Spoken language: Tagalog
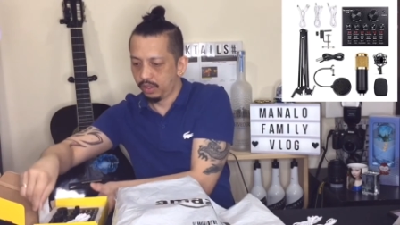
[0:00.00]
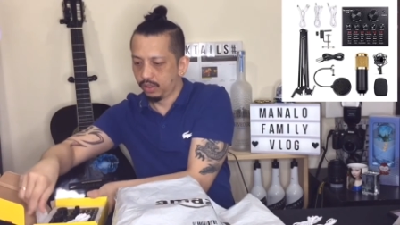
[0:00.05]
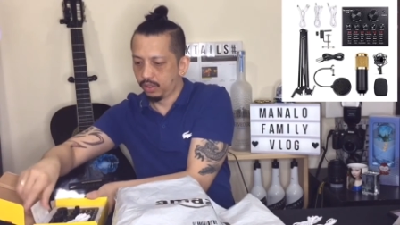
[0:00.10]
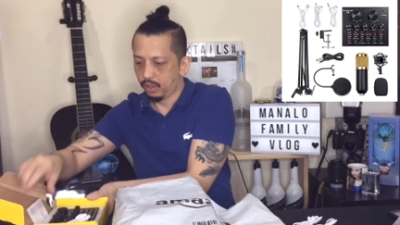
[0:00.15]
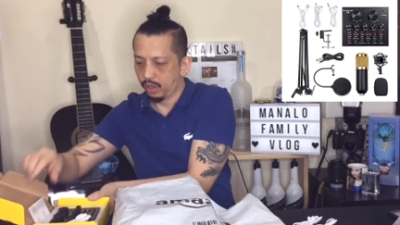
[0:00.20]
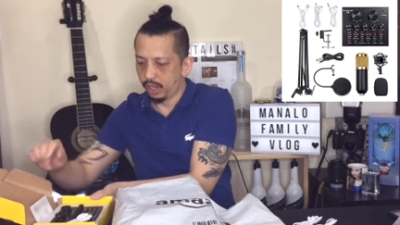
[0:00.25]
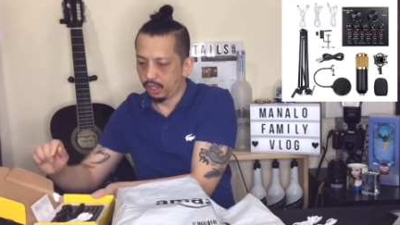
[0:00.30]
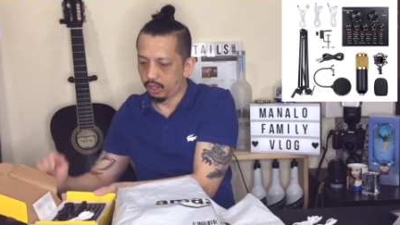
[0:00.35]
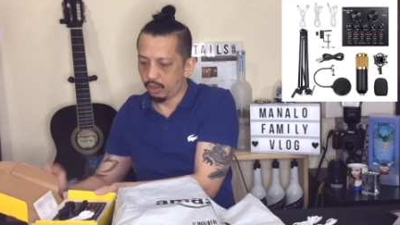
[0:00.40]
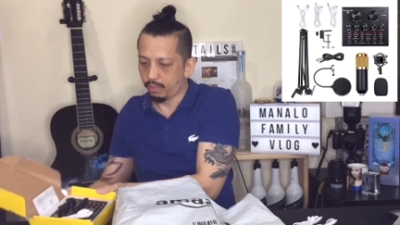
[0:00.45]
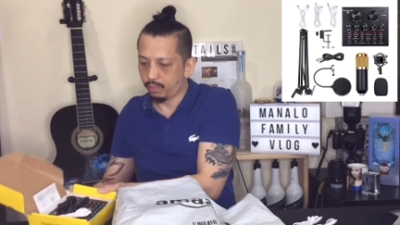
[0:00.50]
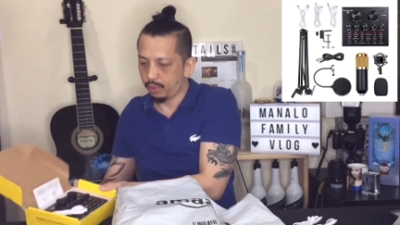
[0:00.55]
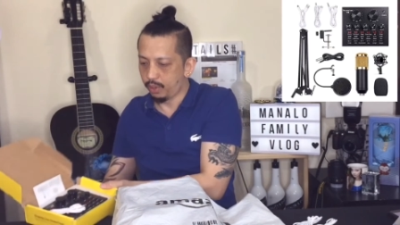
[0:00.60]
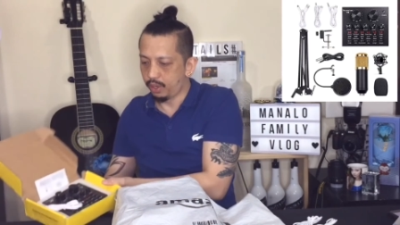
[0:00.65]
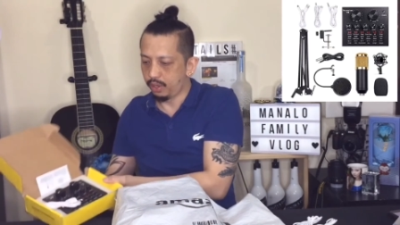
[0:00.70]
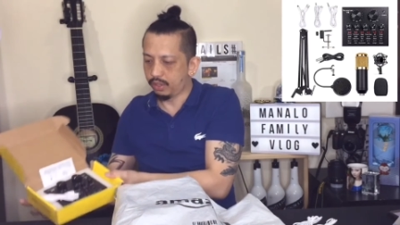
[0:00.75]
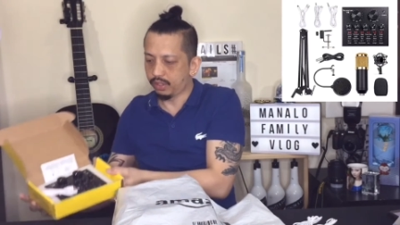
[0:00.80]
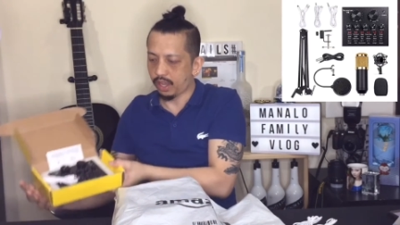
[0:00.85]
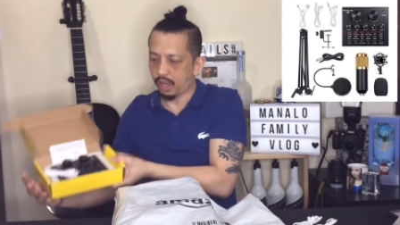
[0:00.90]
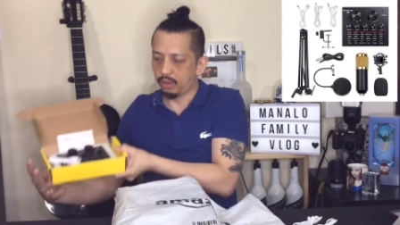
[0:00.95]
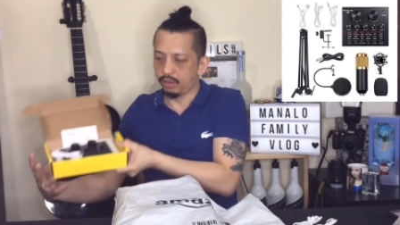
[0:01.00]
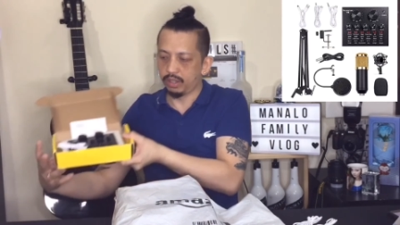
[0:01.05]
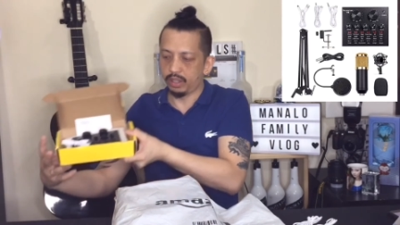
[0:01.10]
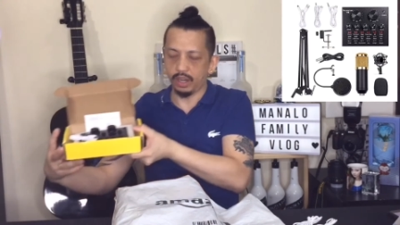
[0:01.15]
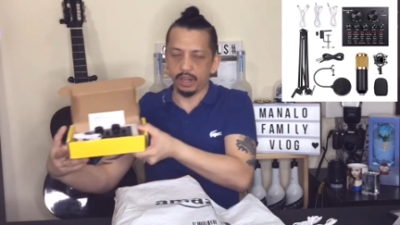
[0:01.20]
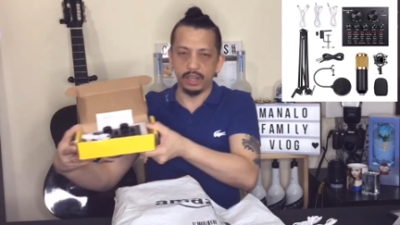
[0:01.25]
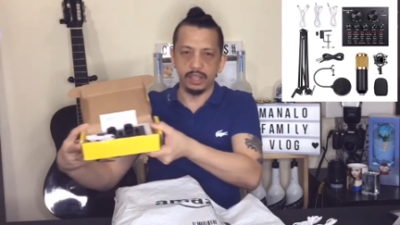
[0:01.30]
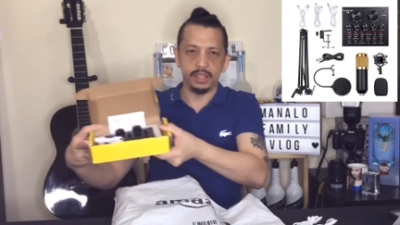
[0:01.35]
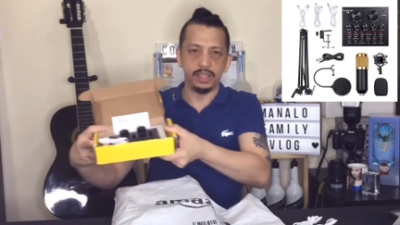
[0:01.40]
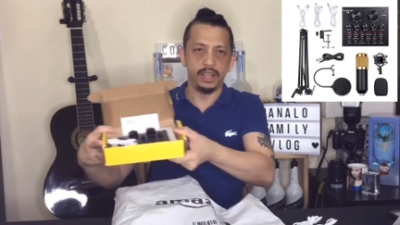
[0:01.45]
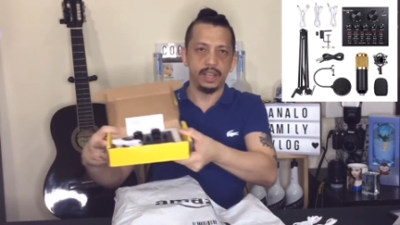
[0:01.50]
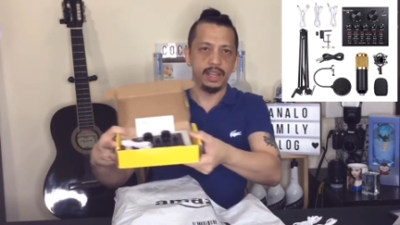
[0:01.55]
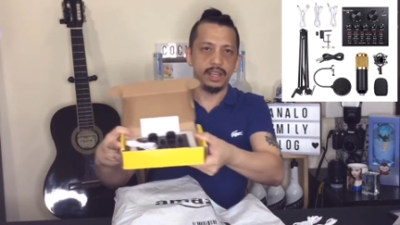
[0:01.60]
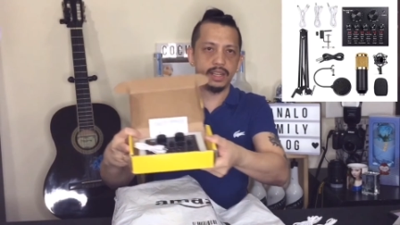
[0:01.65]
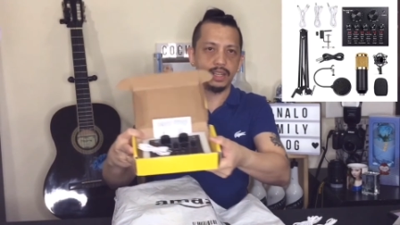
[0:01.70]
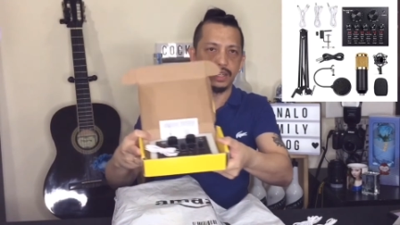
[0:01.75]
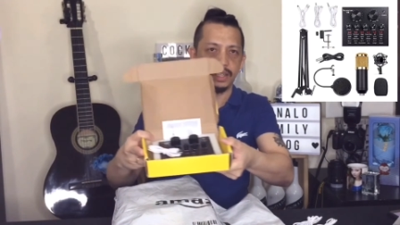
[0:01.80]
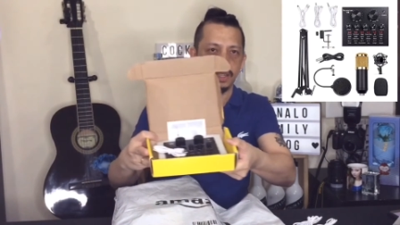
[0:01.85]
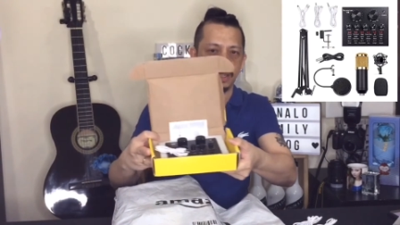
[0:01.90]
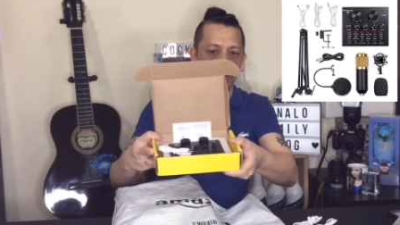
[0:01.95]
So, ito po yung sound card niya.
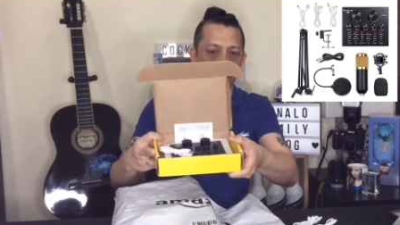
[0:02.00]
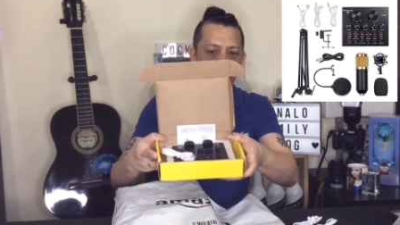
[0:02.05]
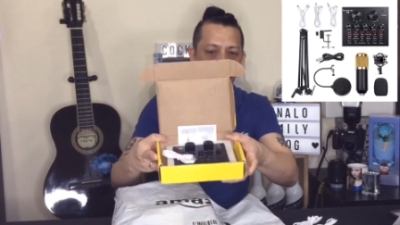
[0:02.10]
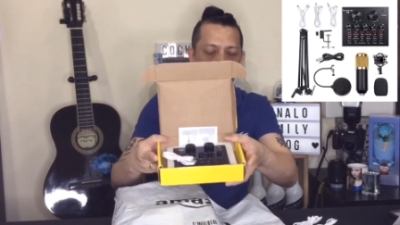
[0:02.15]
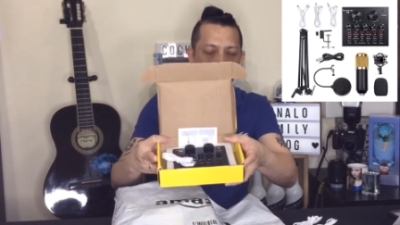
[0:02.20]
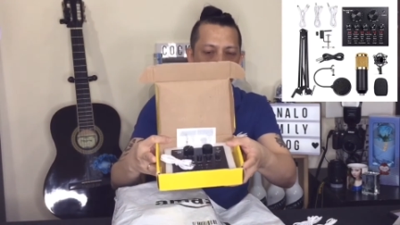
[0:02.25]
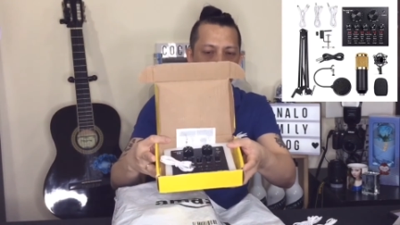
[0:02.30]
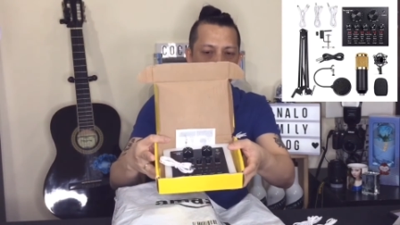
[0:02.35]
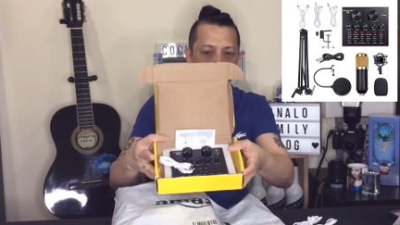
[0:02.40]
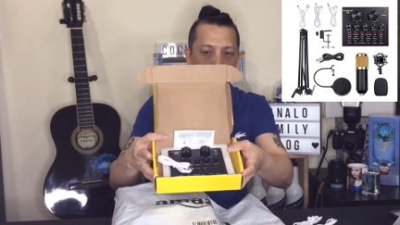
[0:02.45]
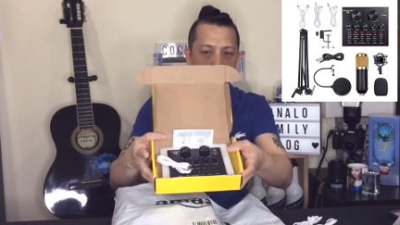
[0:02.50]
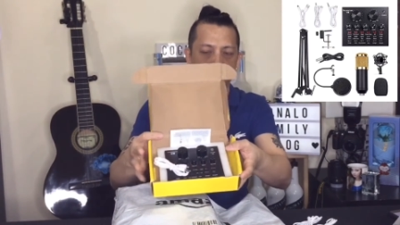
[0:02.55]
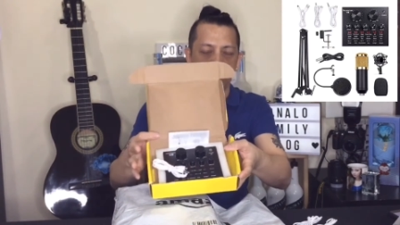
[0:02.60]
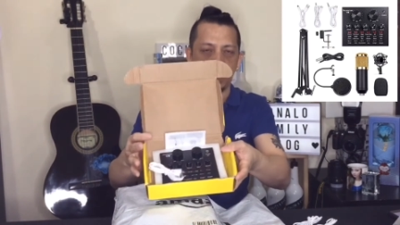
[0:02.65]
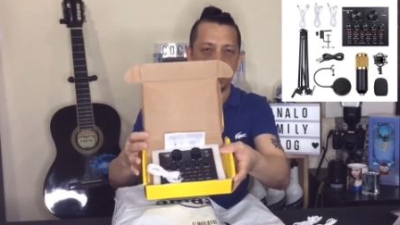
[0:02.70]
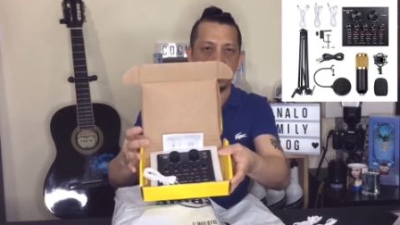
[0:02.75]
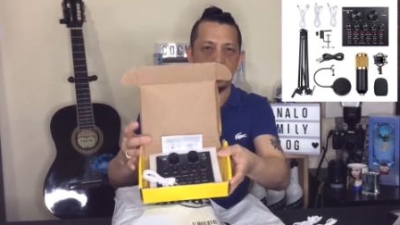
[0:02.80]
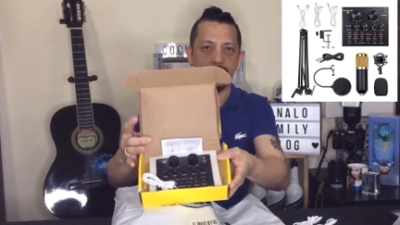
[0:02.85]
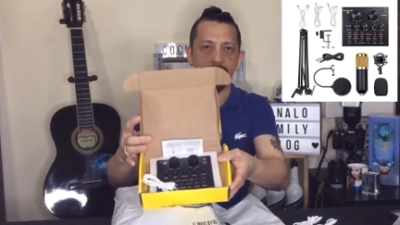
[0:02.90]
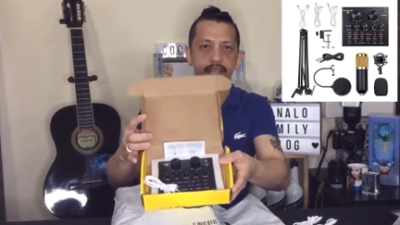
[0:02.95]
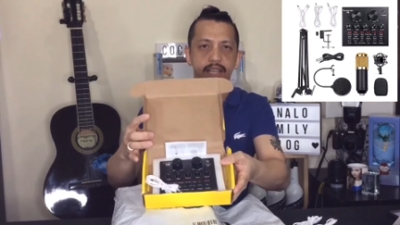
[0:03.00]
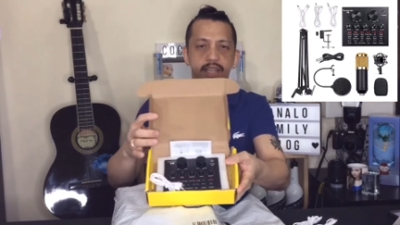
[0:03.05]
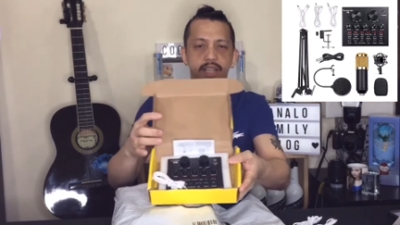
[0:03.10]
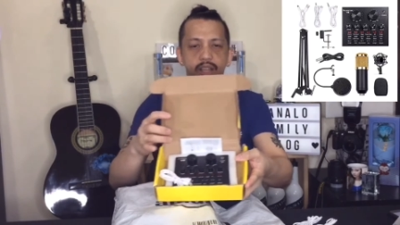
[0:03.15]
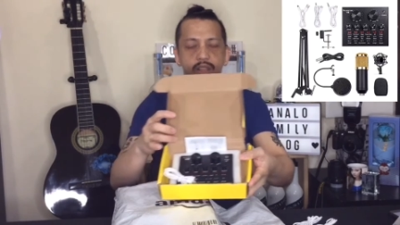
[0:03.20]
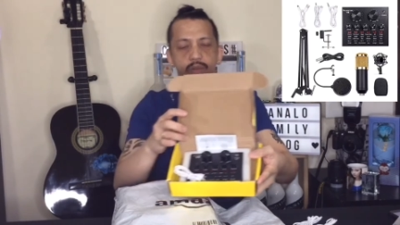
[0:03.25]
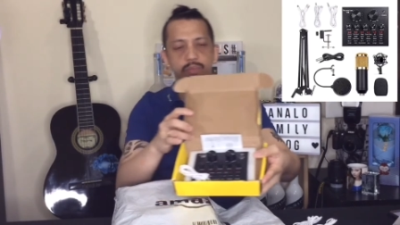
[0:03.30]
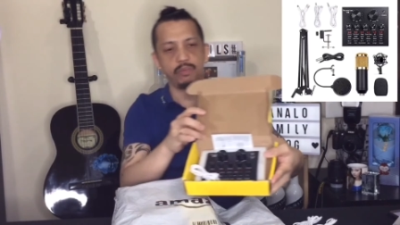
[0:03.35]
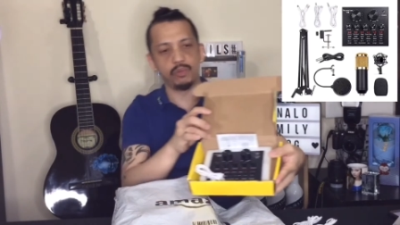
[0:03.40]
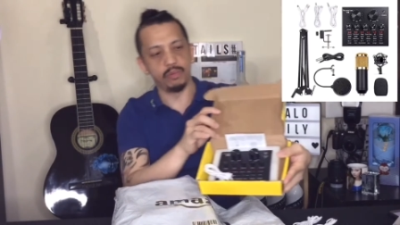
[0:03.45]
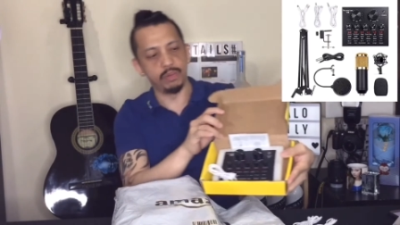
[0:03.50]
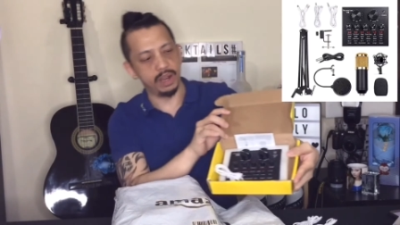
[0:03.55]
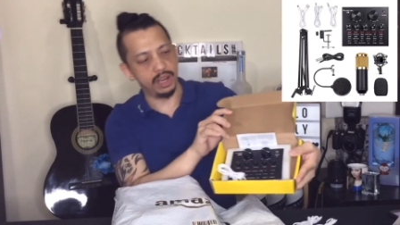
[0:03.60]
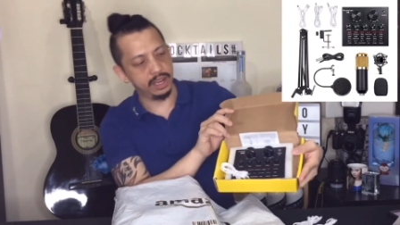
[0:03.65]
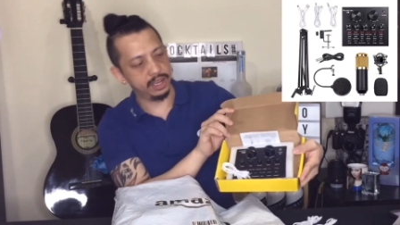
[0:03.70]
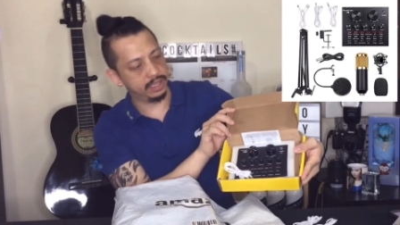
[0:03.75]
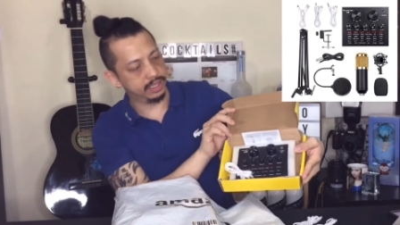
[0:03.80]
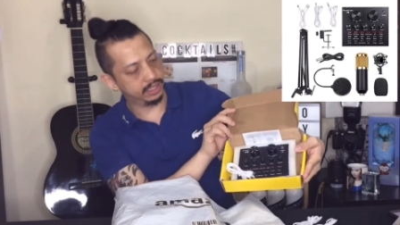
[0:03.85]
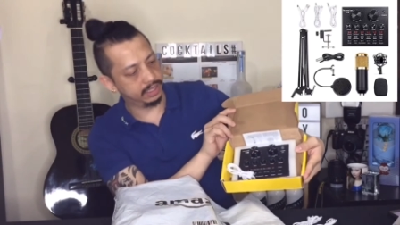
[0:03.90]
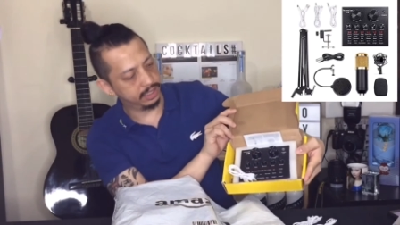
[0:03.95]
Ayan, nakikita niyo po ba?